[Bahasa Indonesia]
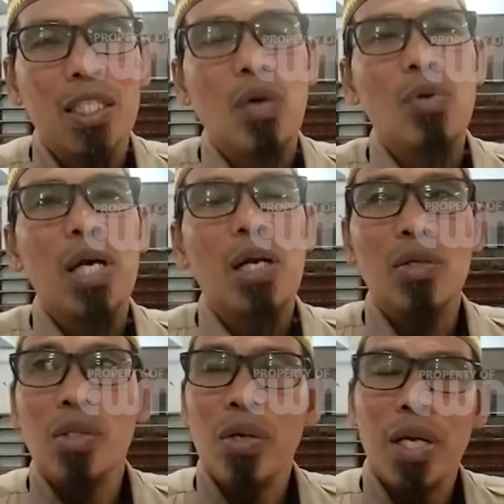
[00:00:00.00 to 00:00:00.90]

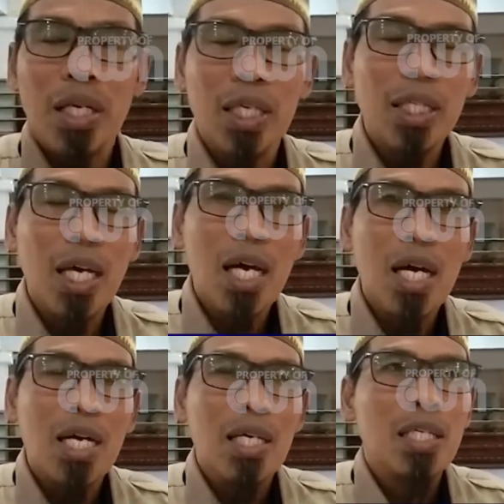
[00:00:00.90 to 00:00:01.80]
saudara-saudara kita
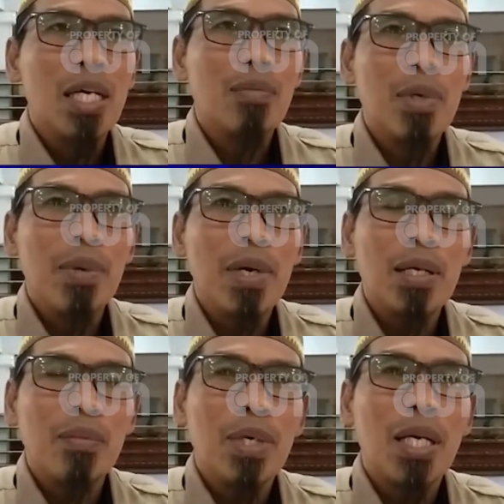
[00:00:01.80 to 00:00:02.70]
yang memang
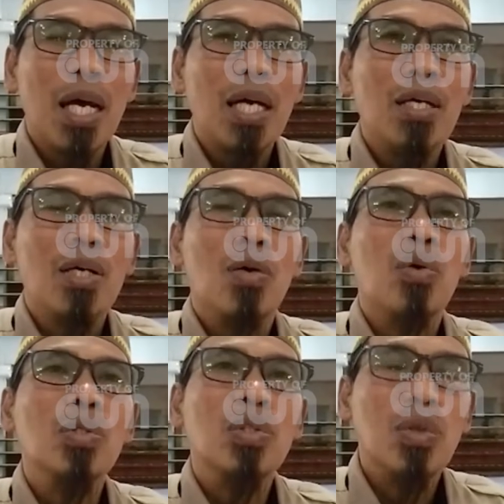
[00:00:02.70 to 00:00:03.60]
berhak
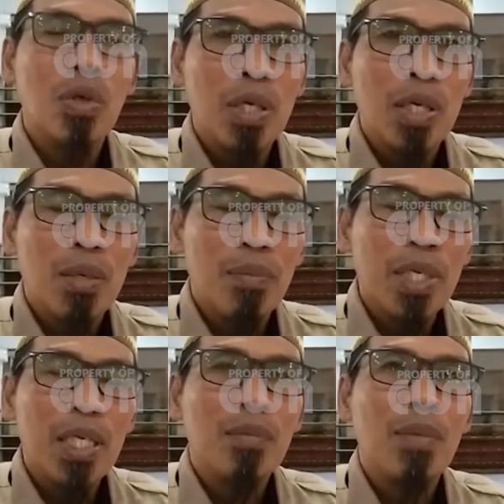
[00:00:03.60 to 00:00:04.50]
untuk
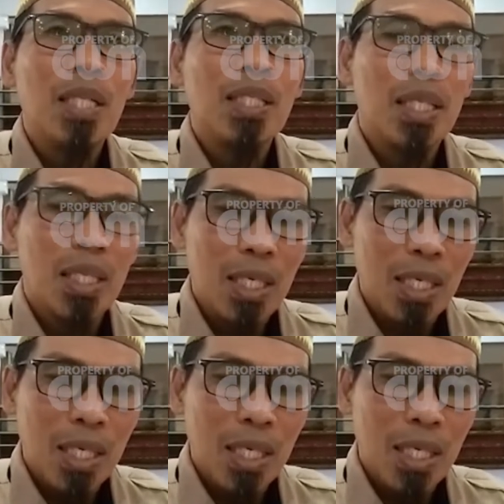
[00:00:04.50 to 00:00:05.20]
menikmati